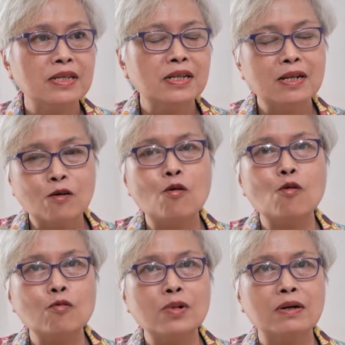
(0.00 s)
thế là
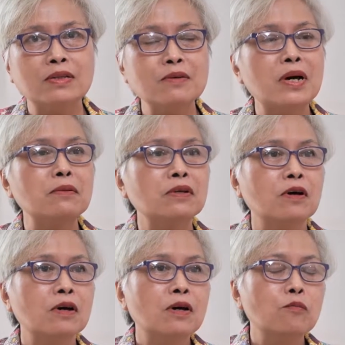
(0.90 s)
cô cũng bảo thế bạn
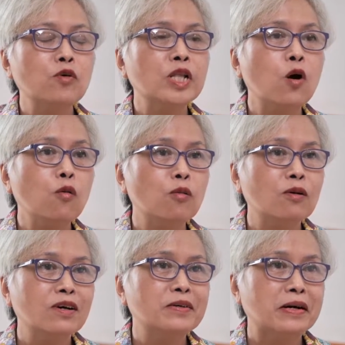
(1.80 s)
mua đâu
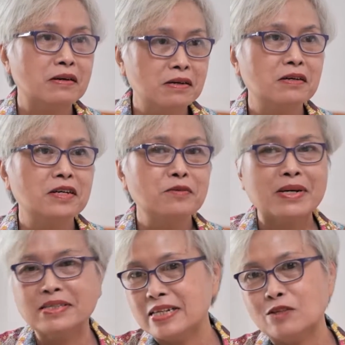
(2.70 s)
à, ừ,
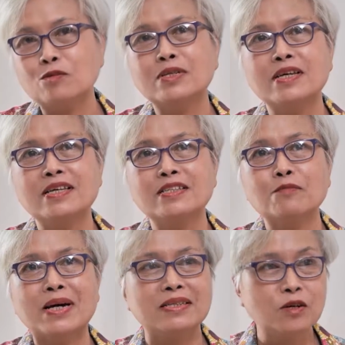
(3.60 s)
bạn cứ ra thuốc tây
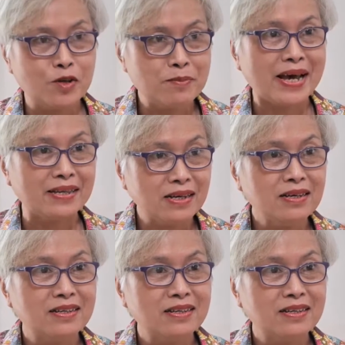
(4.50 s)
xong bạn nhớ khuyến mại nhá